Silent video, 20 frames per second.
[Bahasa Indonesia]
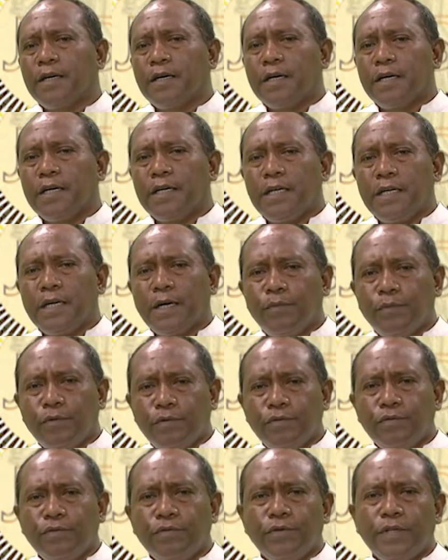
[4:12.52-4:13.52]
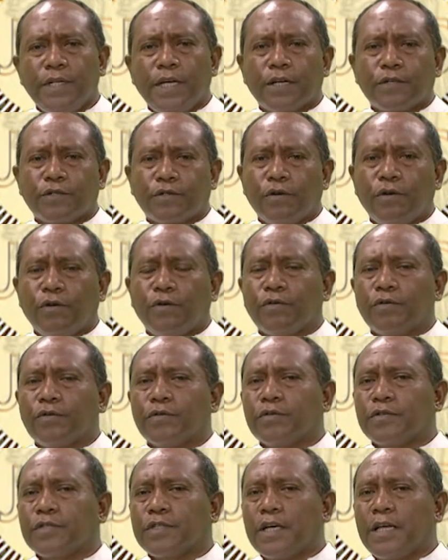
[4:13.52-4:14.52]
iha mundu nia solok
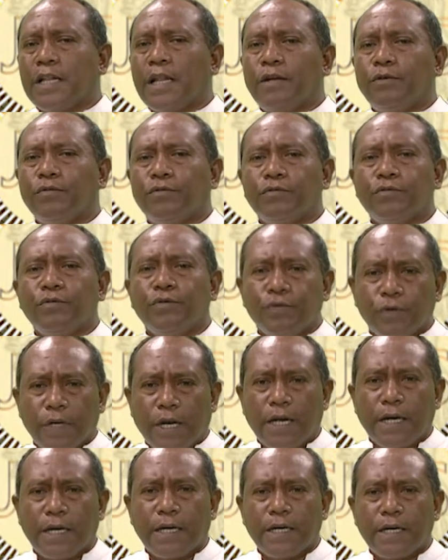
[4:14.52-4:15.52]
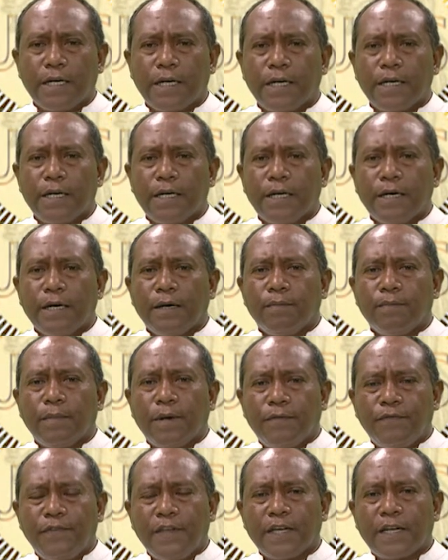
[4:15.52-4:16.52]
seila dung dura. Ba
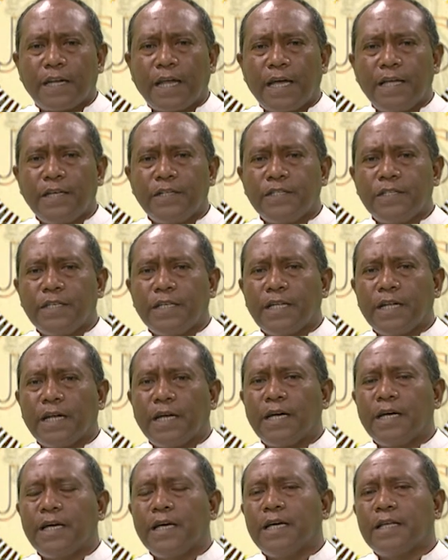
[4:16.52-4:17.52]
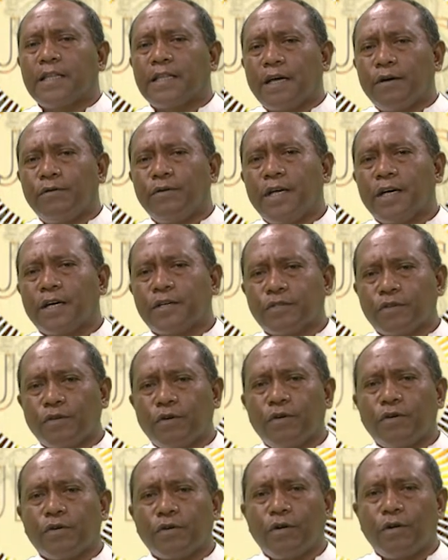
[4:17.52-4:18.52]
fiar nai sira tau nia
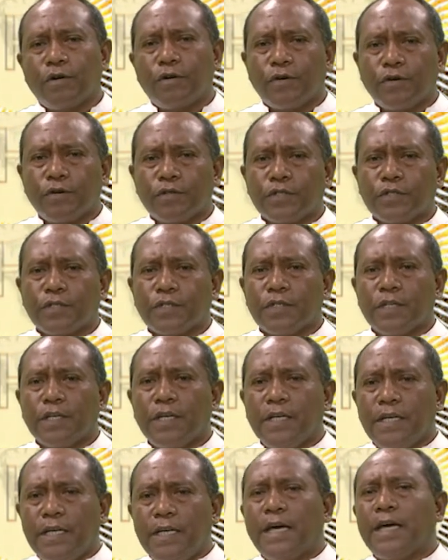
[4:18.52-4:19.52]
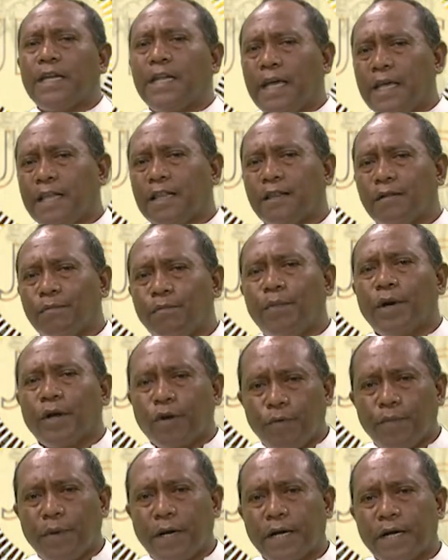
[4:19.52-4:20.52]
solok lolos iha det
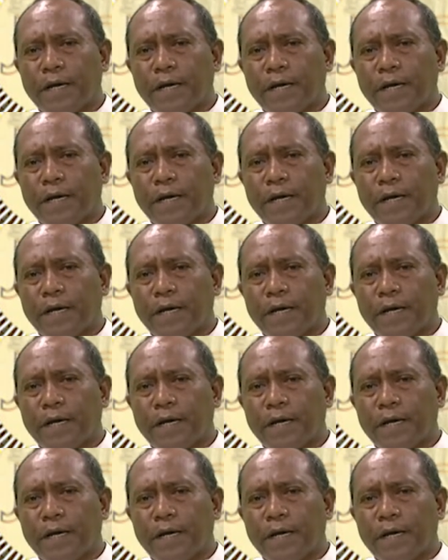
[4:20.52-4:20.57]
maromak.